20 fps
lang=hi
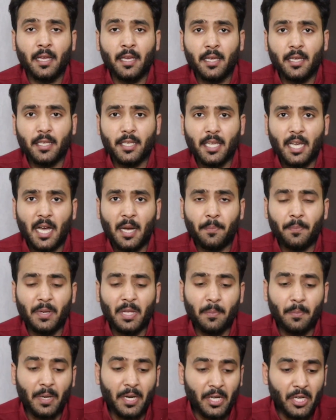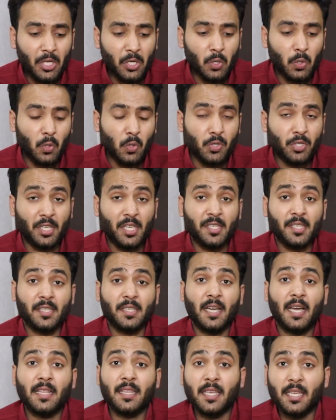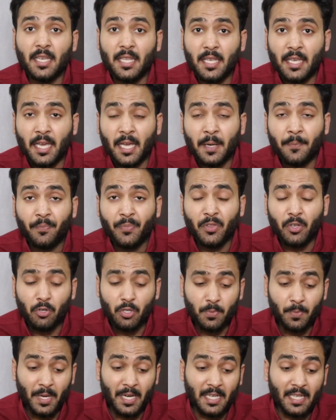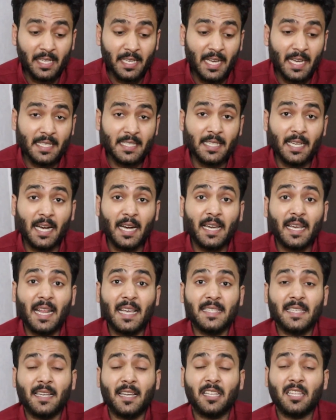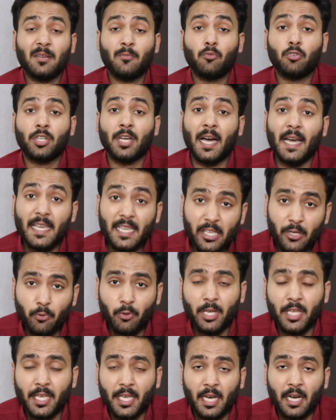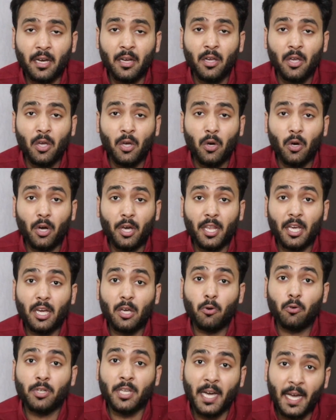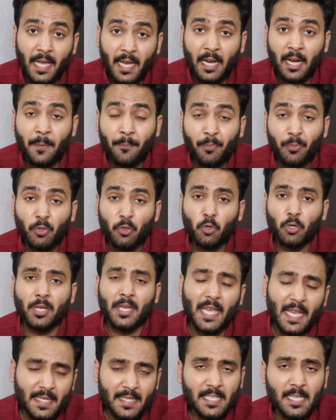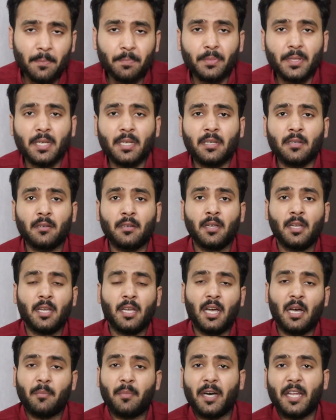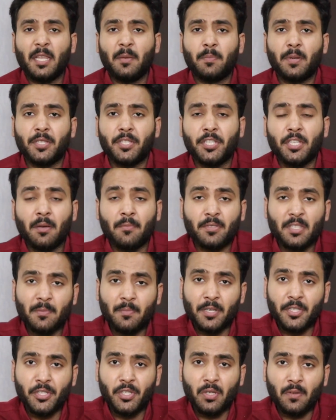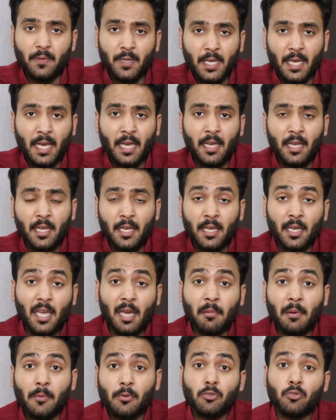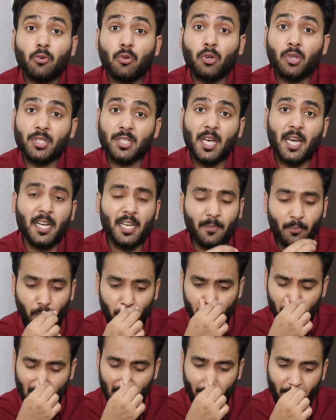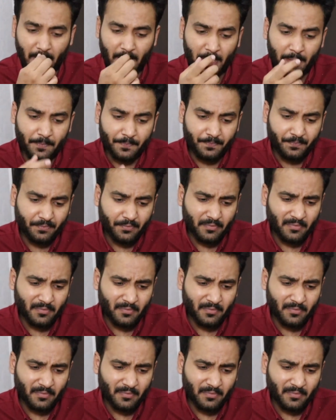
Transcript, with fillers: है या अपनी बेटी को उसकी सज़ा देनी है उस बेटी ने आखिर ऐसे कदम उठाए क्यों लिया और अगर उठाया तो कैसे अब तक हमारी बच्ची हमसे बची हुई है कि हम उसको नुकसान नहीं पहुंचा पाए